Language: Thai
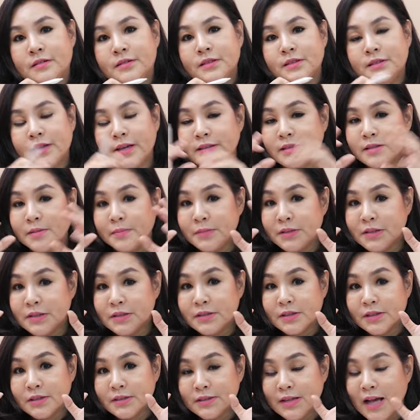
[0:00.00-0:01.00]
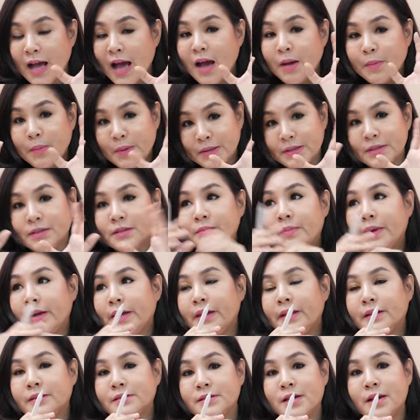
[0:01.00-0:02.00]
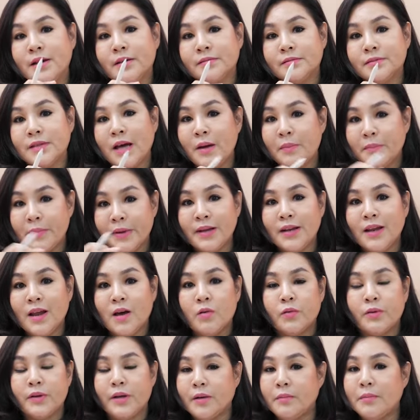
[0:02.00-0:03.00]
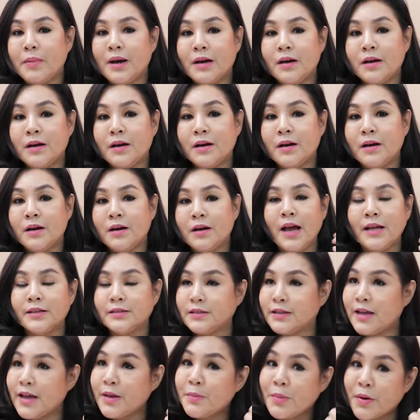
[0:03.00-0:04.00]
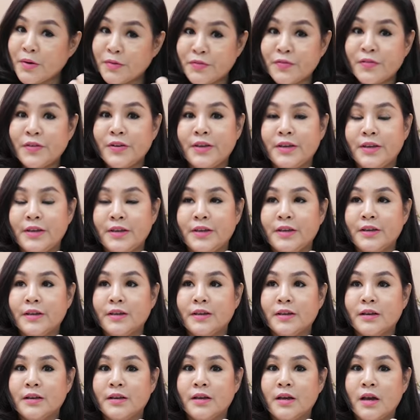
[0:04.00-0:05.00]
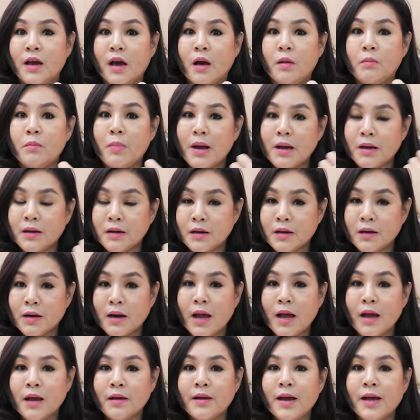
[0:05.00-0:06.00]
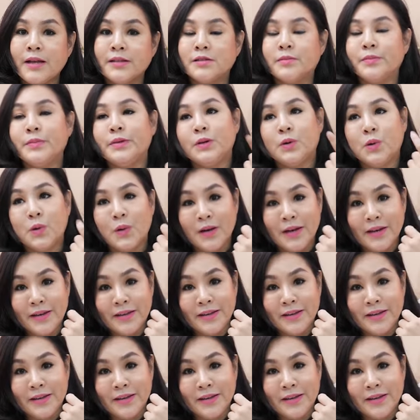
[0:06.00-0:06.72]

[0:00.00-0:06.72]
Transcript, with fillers: จิตใต้สำนึกจะสร้างมันขึ้นมาเองจะทำให้เราเนี่ย บางครั้งอาจจะได้มาฟรีบางครั้งอาจจะมีคน